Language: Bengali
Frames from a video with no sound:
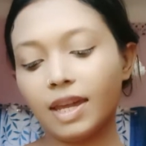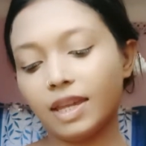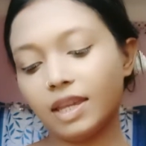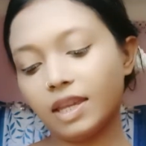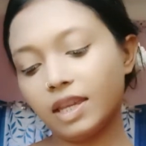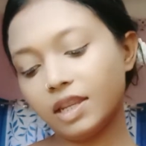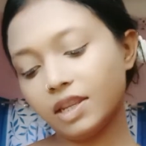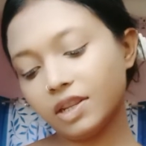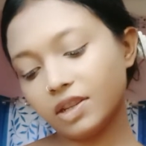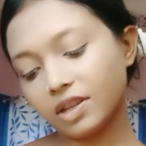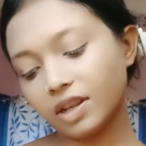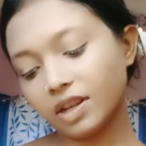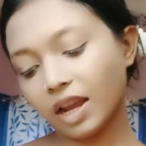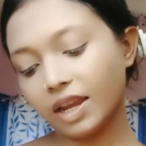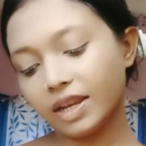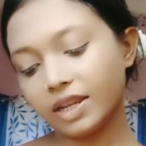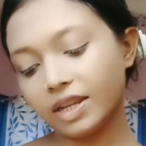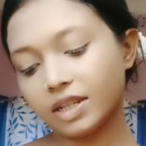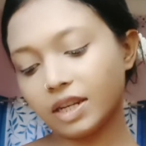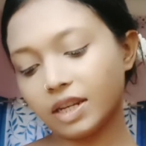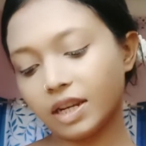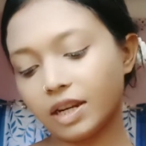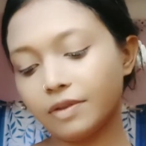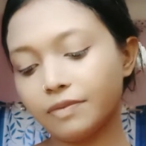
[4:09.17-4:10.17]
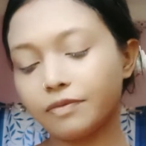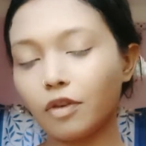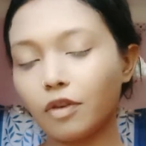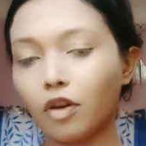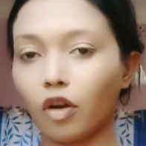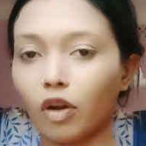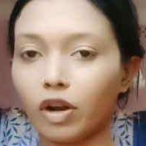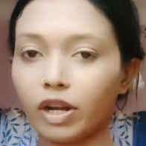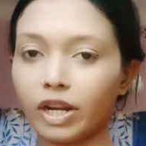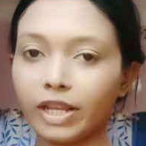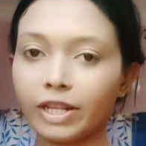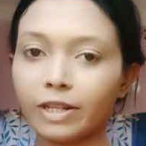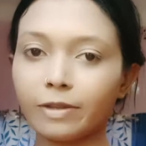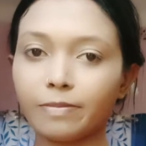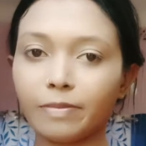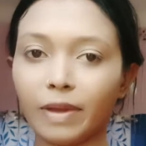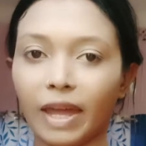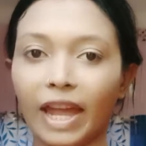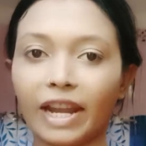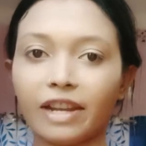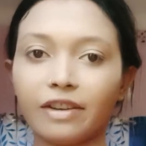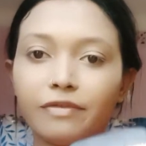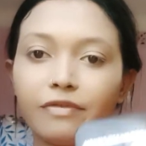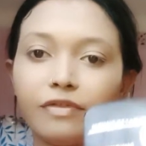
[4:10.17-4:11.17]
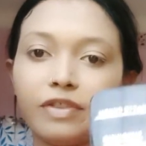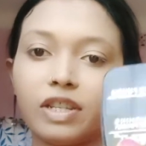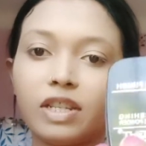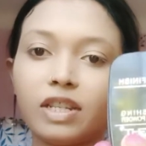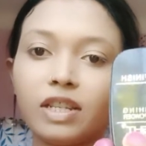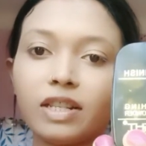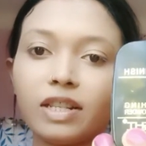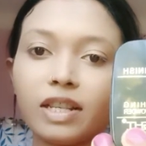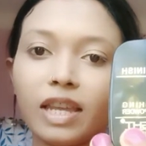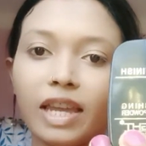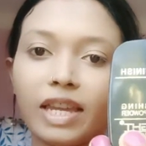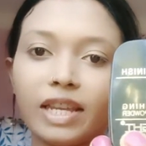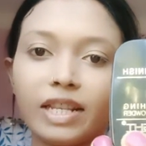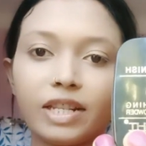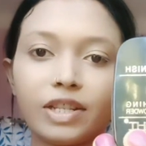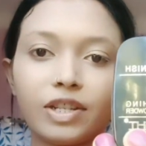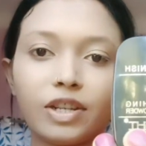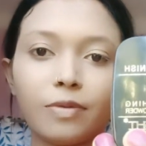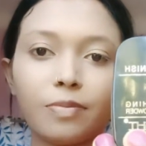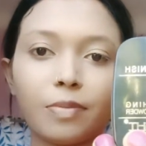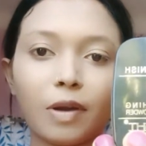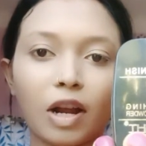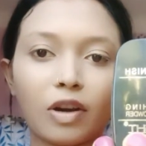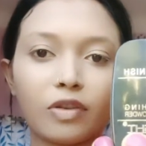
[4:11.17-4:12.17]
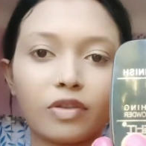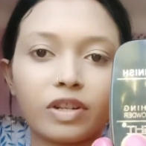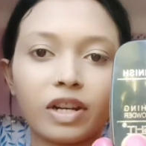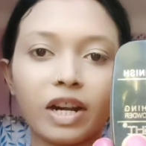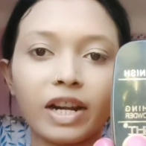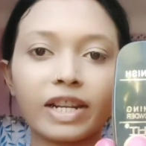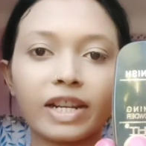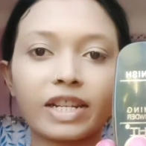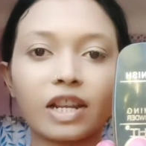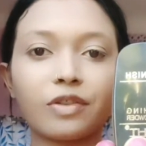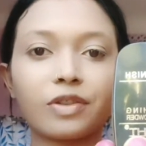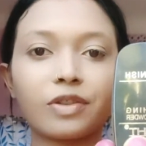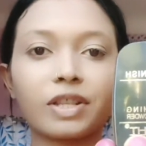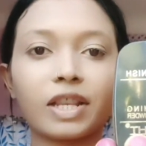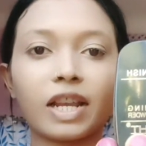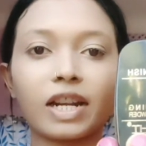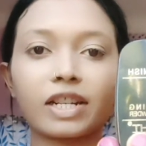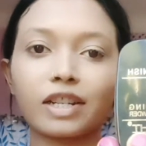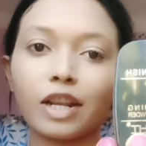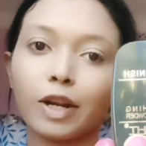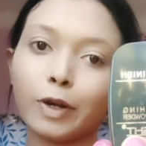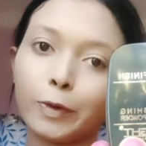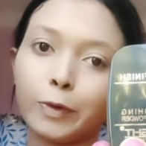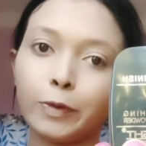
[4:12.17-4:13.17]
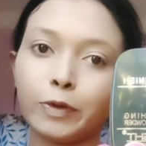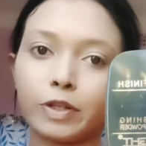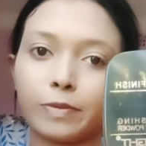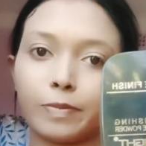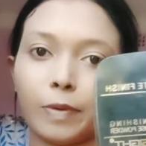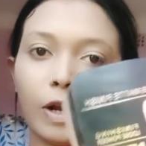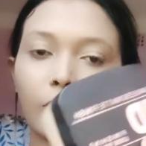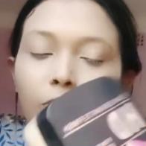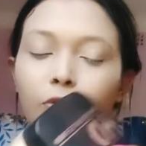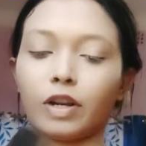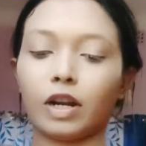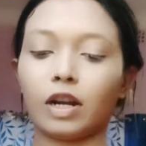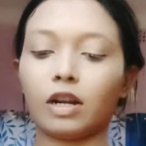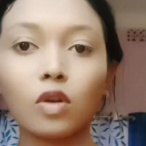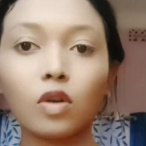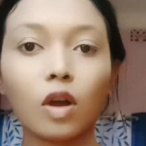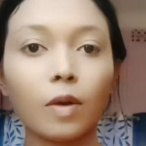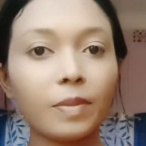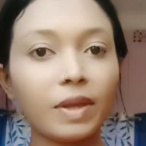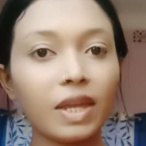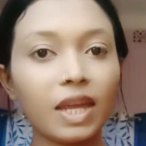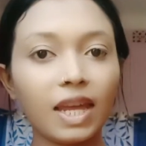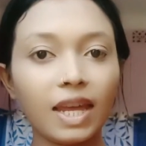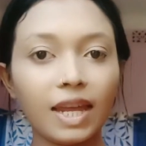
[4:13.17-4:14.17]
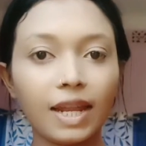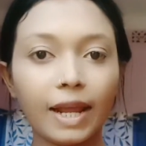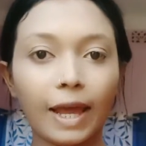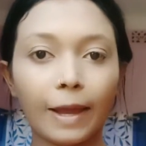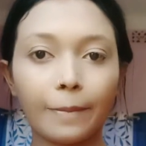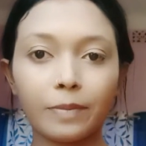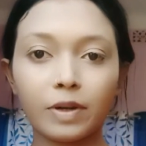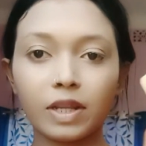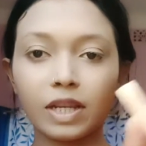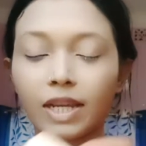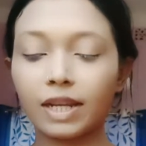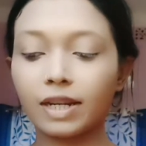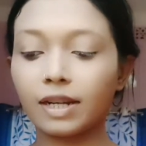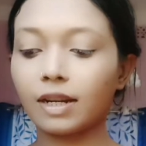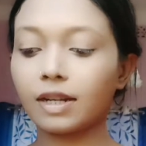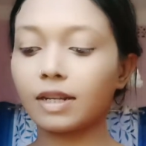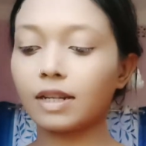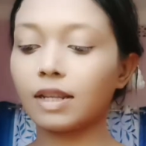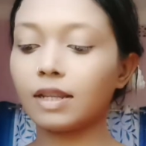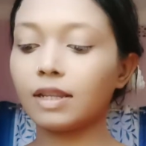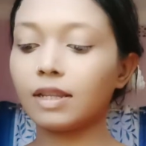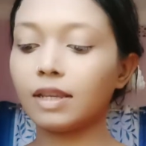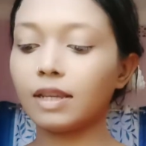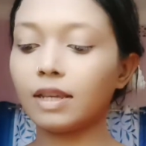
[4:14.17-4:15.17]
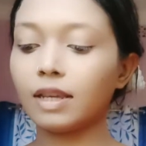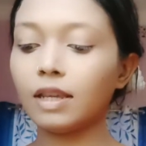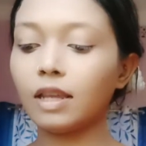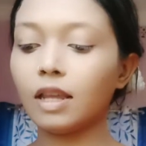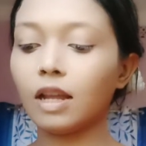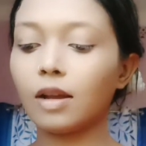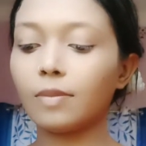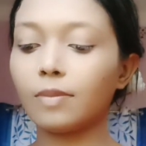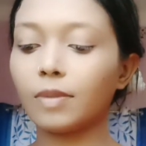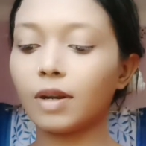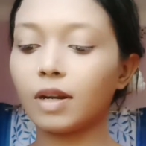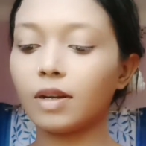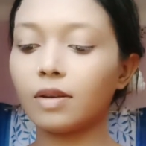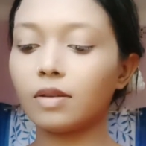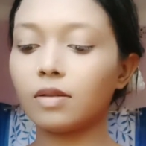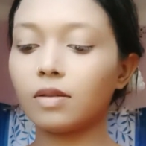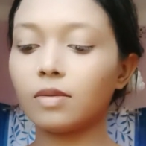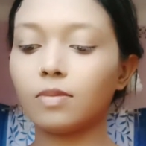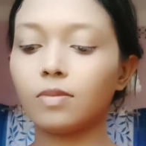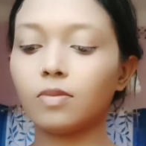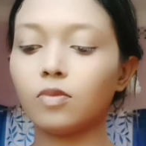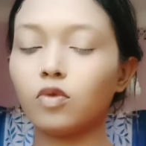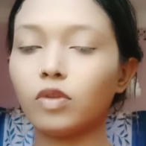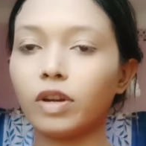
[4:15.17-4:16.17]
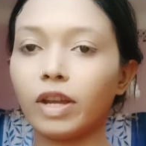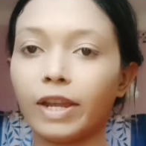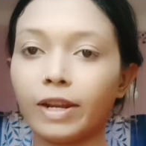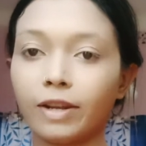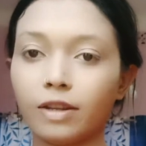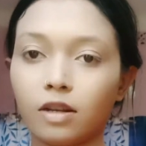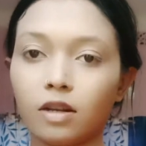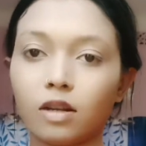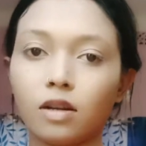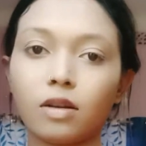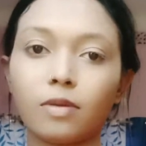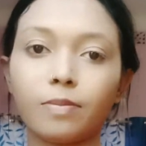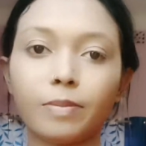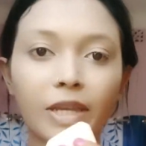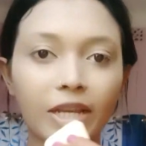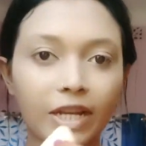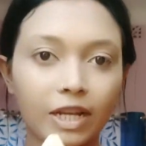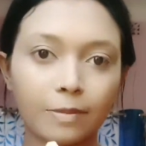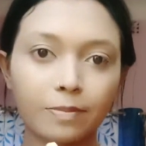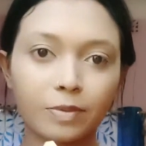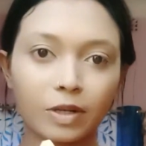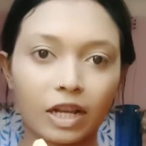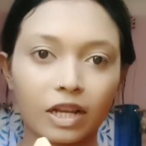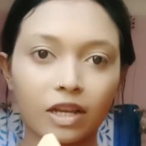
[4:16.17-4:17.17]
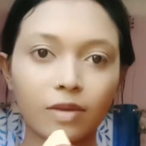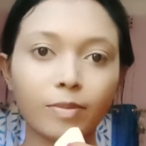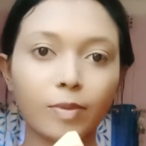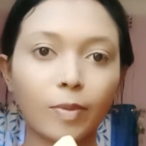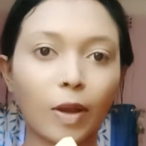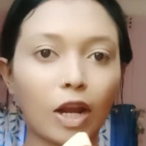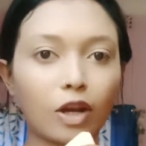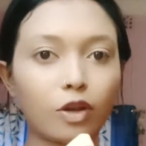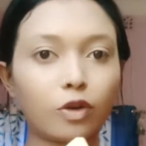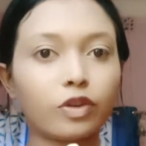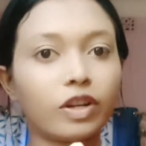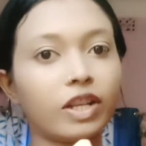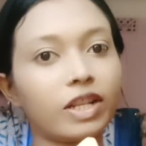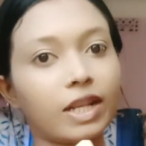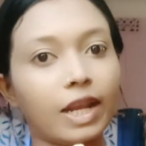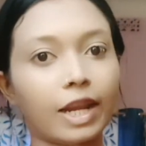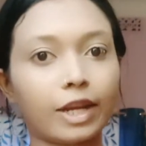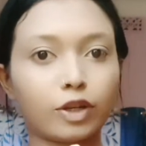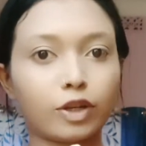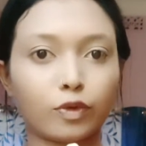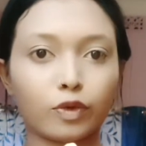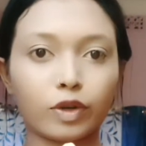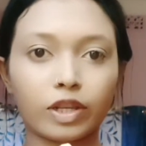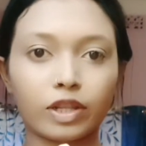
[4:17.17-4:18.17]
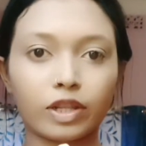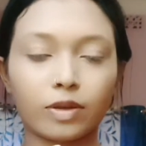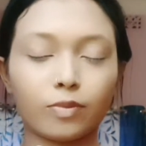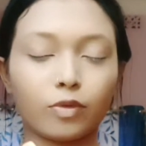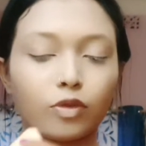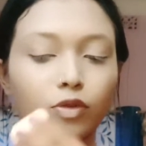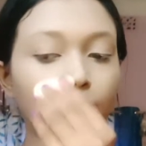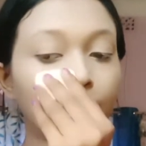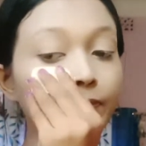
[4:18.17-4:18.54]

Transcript: ইনসাইটের ফ্ললেস ম্যাট ফিনিশ এইচডি পাউডার এটা হচ্ছে একটা লুজ পাউডার তো আমি এর অ্যাপ্লিকেটারটা দিয়েই আমার মুখের মেকআপটাকে আমি ভালো করে সেট করে নেবো